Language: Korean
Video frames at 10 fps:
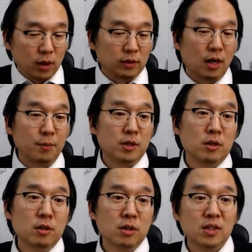그
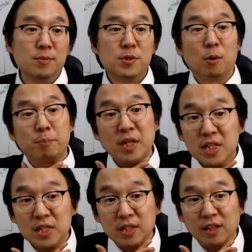다음에는 음성
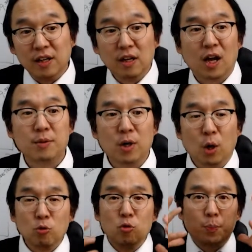피치, 아니면
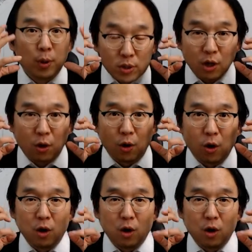얼굴 표정,